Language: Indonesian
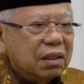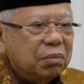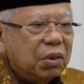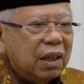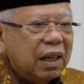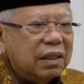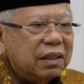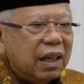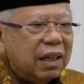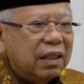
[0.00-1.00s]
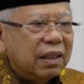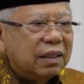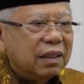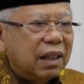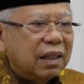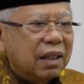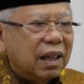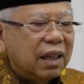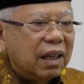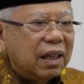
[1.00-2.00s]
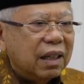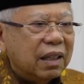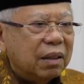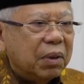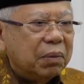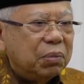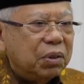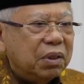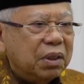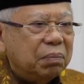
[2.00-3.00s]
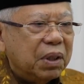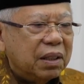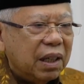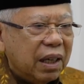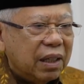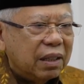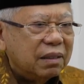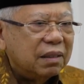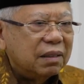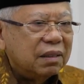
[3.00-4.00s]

Semoga lancar dan tidak ada halangan apapun di perjalanan.